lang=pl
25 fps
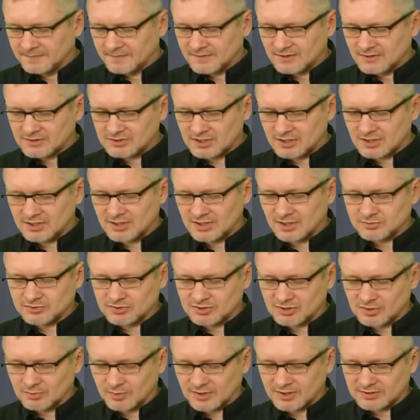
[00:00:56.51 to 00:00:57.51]
gdzie na
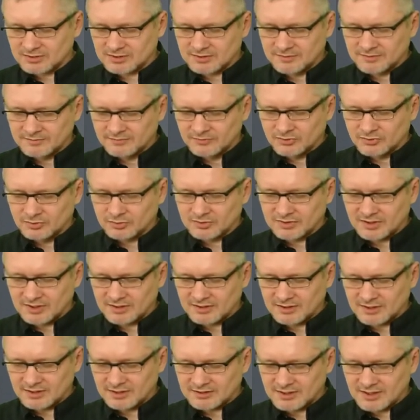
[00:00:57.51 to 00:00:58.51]
przykład Tutaj
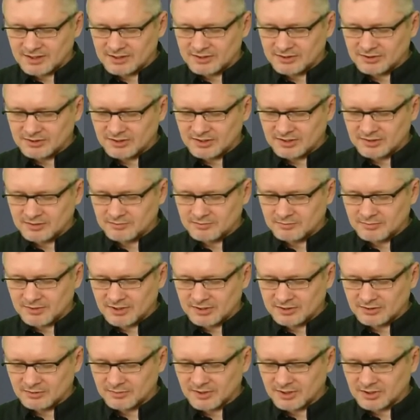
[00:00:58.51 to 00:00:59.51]
na tej linii
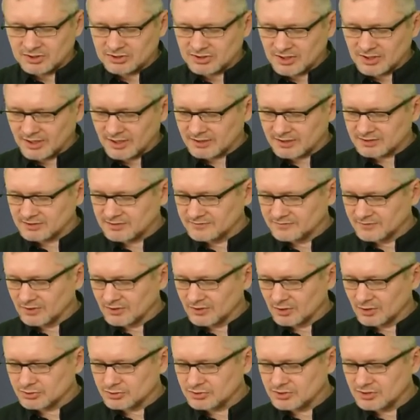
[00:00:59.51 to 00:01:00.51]
będą jakieś
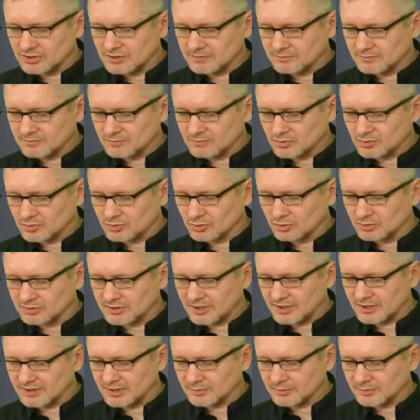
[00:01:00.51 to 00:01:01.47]
aktywności, tutaj na